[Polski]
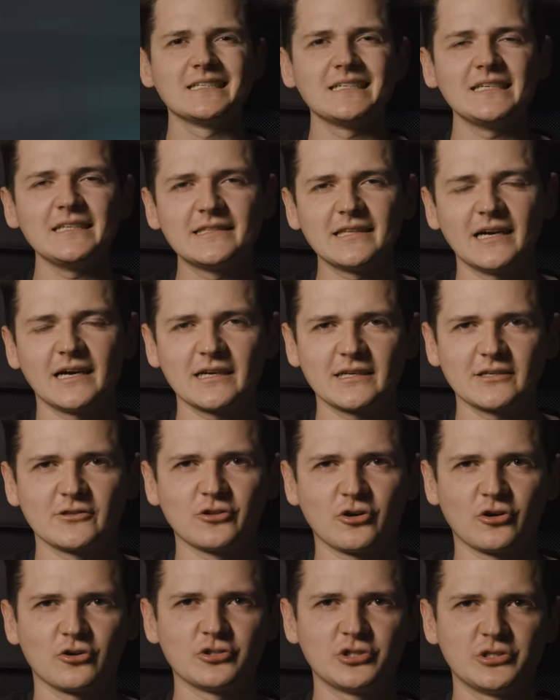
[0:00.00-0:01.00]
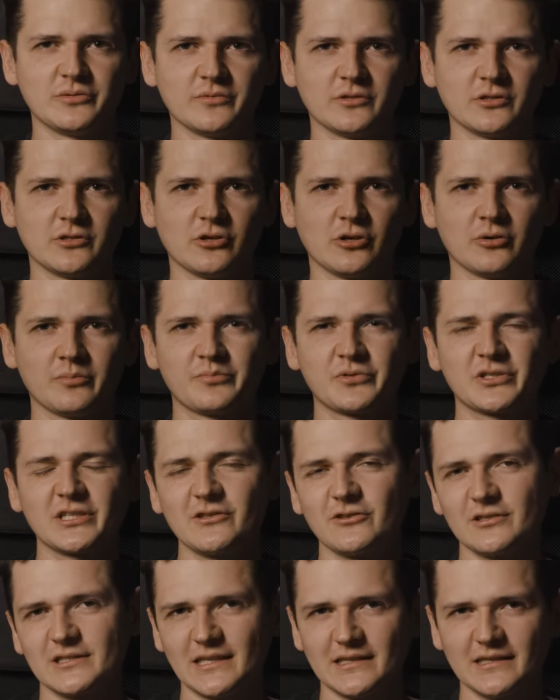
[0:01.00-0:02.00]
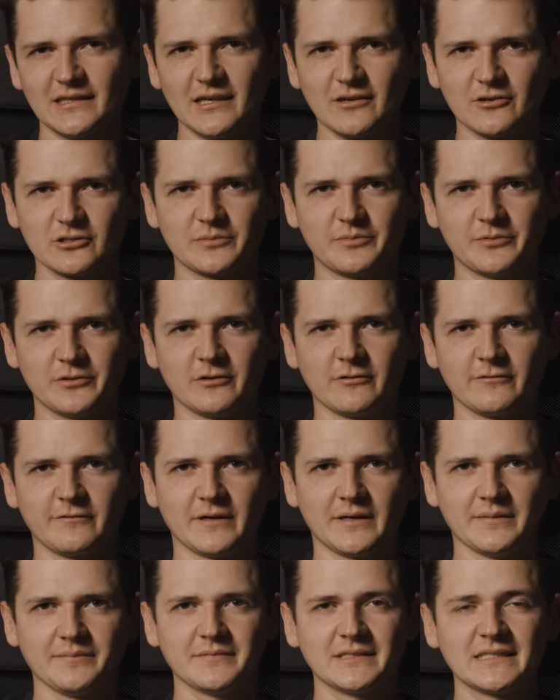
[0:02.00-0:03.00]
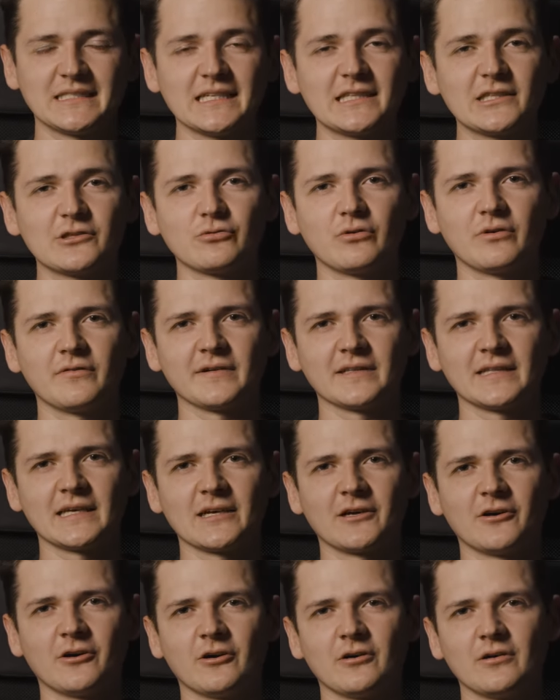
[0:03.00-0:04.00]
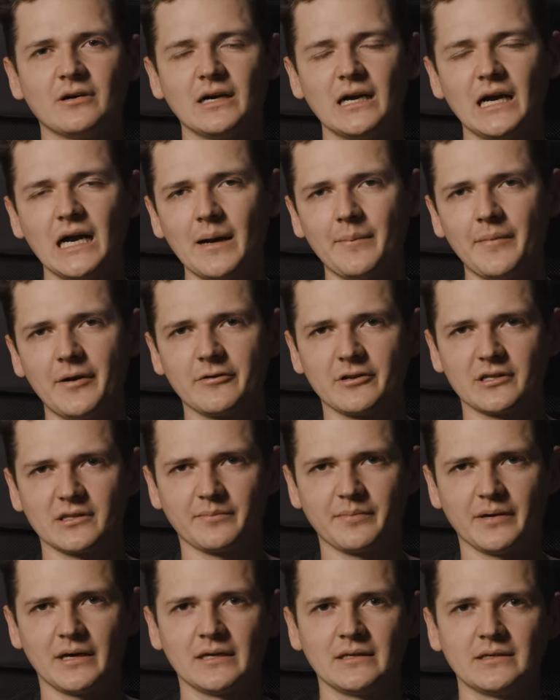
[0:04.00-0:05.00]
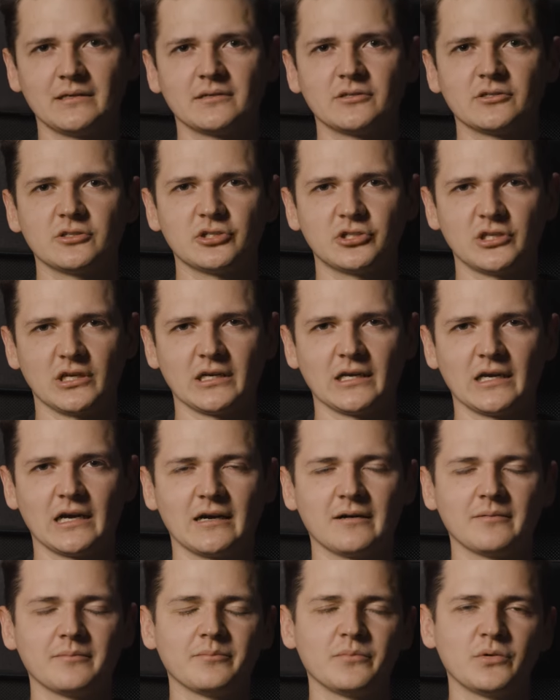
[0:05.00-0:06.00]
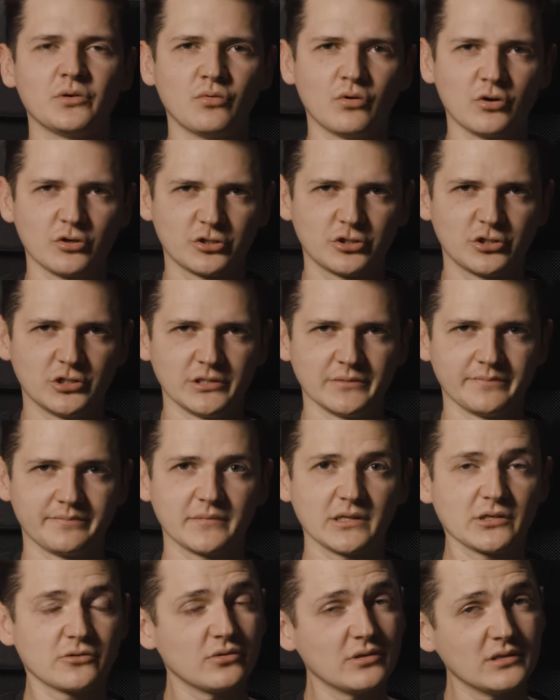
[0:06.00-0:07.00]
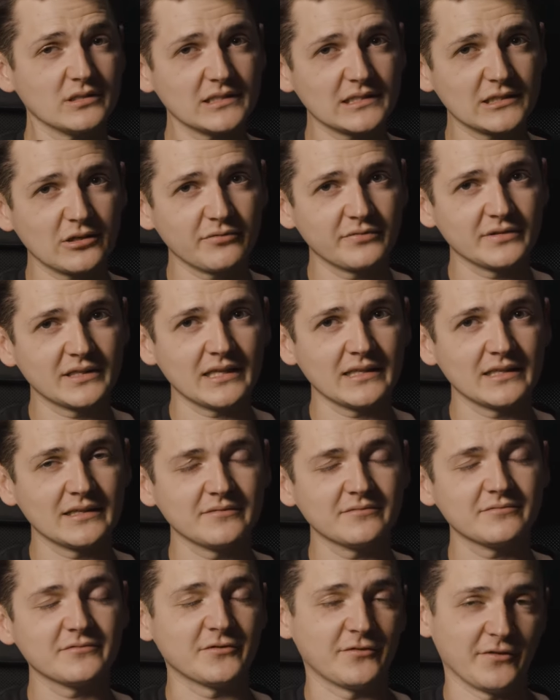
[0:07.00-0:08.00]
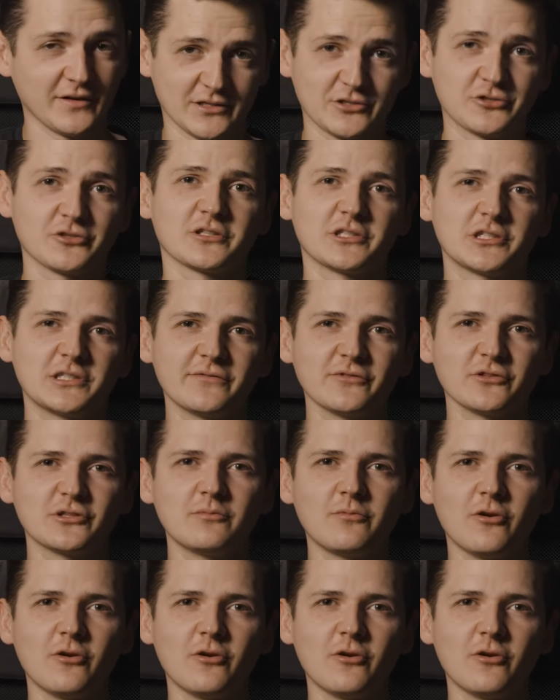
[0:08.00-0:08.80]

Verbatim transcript: I tak dochodzimy do przedostatniego spin-offa, zatytułowanego American Pie Księga Miłości, który został wydany w 2009